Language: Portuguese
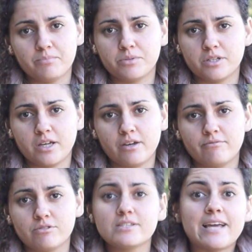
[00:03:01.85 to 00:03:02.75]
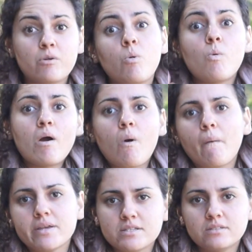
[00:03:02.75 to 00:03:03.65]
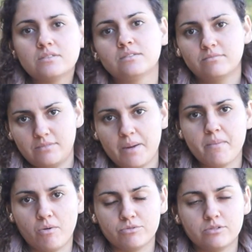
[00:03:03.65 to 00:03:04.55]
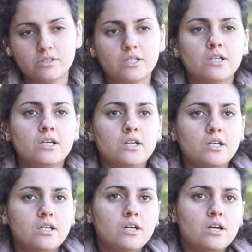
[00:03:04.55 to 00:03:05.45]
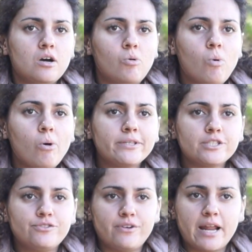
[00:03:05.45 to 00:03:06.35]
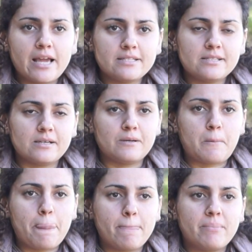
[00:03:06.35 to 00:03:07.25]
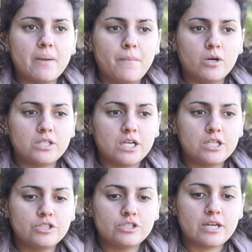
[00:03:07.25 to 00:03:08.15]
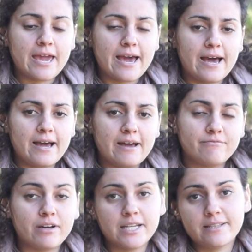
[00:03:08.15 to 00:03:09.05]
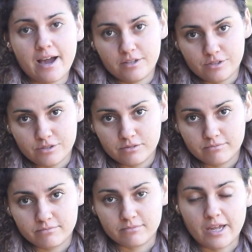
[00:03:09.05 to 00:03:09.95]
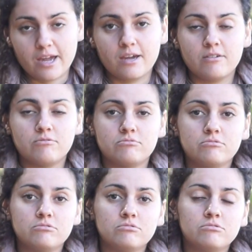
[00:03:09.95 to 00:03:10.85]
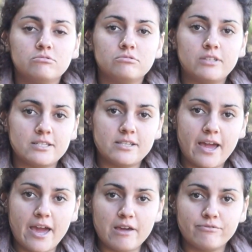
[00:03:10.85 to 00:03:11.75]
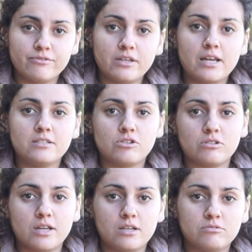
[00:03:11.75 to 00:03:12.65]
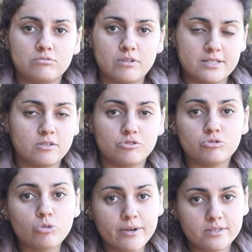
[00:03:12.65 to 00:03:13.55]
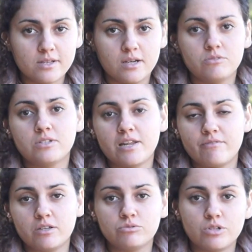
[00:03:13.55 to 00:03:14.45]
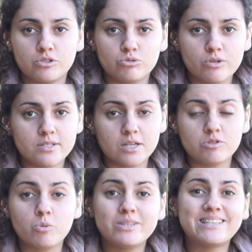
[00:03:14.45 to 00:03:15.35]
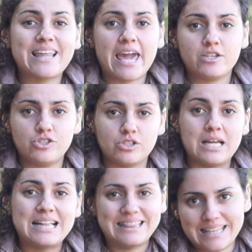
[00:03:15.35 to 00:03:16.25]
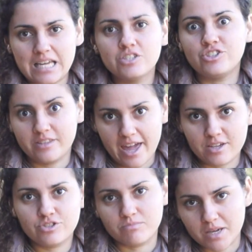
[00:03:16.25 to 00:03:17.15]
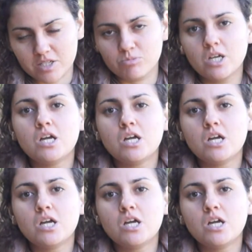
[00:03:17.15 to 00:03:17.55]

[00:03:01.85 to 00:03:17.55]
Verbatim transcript: Porque você sai com alguma coisa em mãos. Uma outra diferença bem importante é a validade né? O TCF ele só tem duração de dois anos, ele é válido durante dois anos, é um teste, T de teste mesmo,